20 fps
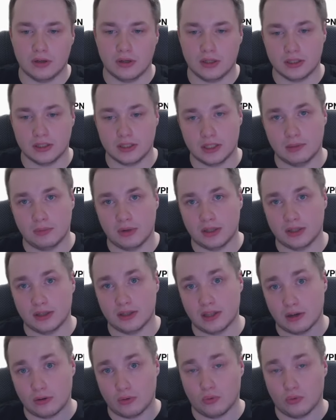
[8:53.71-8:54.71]
это
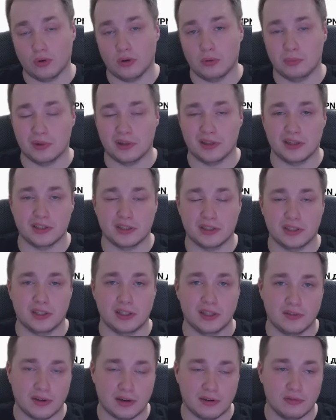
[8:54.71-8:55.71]
занимает такое
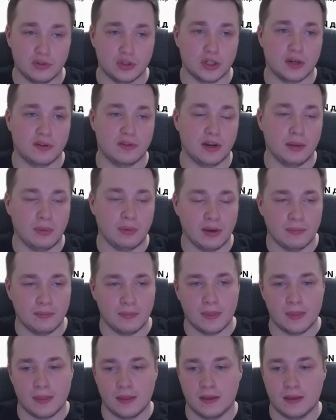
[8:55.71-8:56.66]
продолжительное в кавычках время,